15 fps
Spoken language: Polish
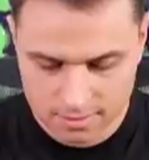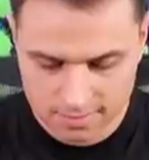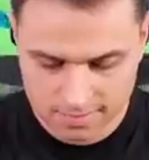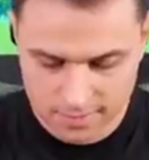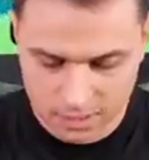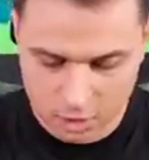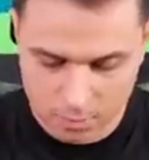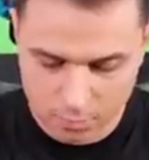
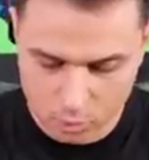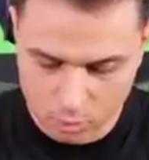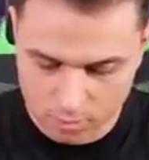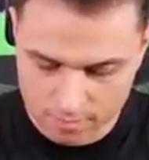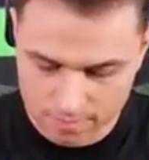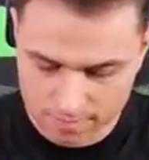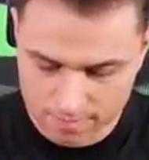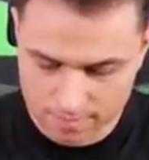tego bu
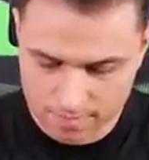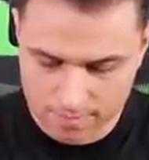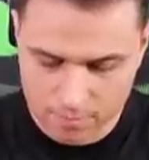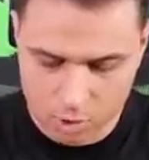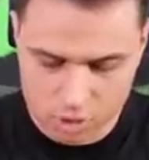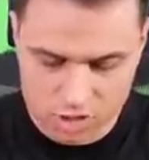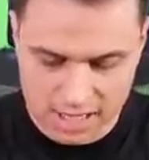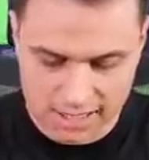
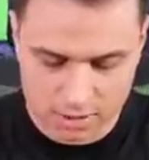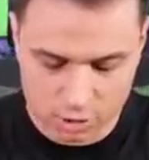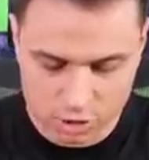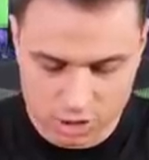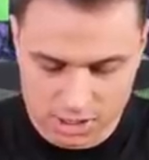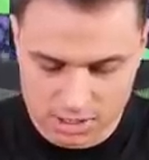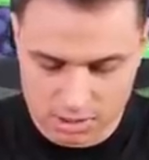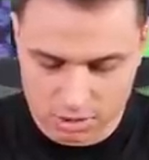można
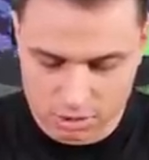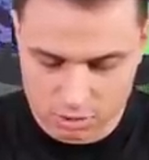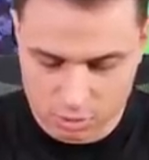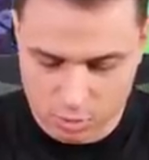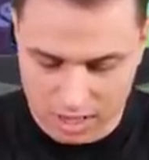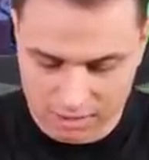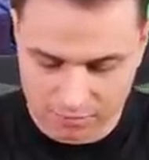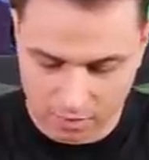docisnąć
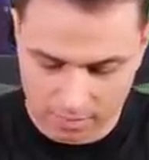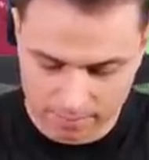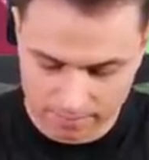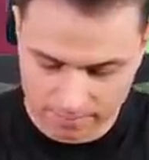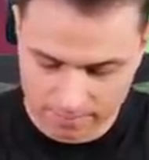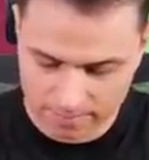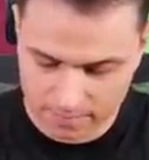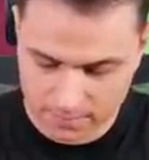łatwo.
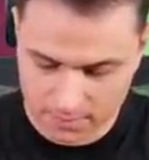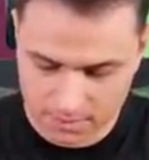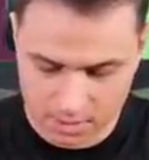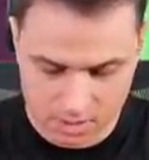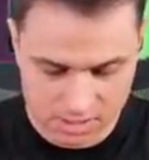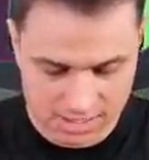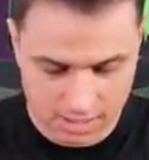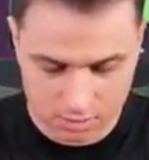
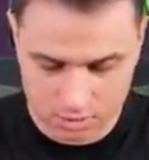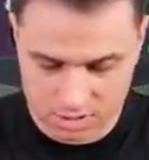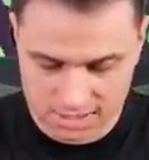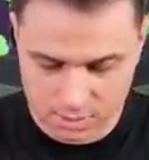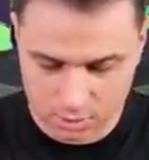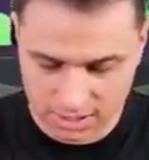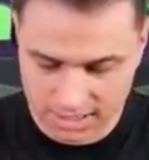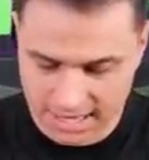Dostał,
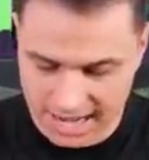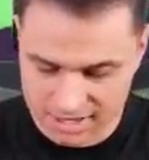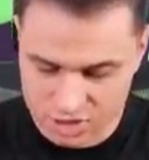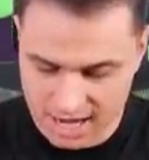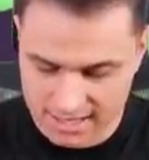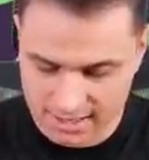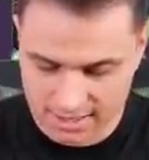dostał gadżet.